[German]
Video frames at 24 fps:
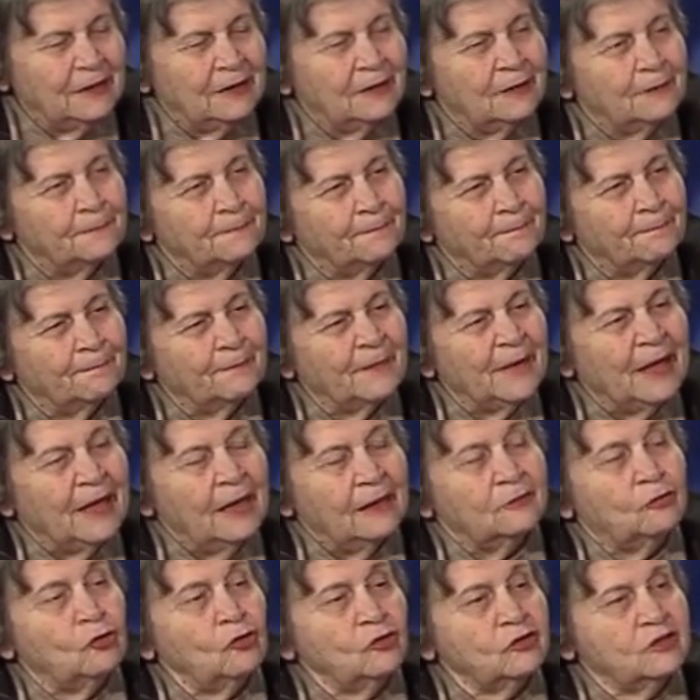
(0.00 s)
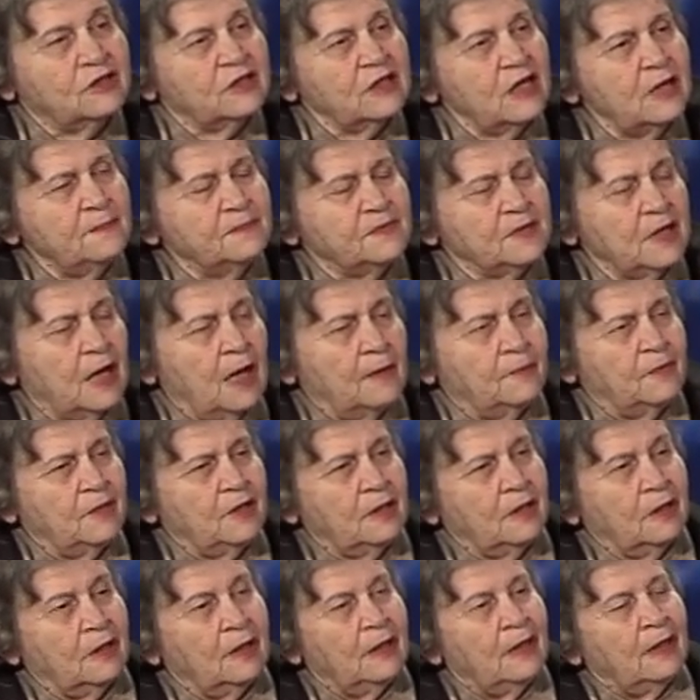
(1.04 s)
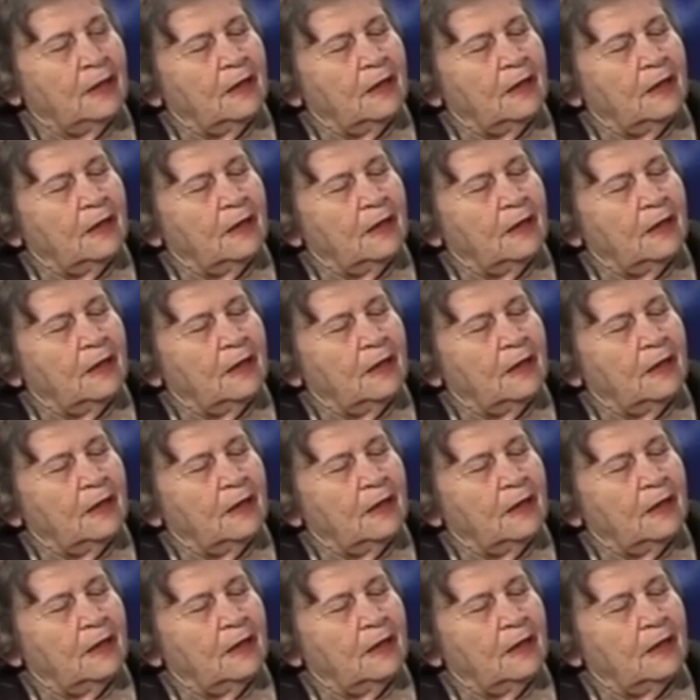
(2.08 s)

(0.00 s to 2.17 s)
ist doch auch eine, Hin selbst, eine, eine, eine,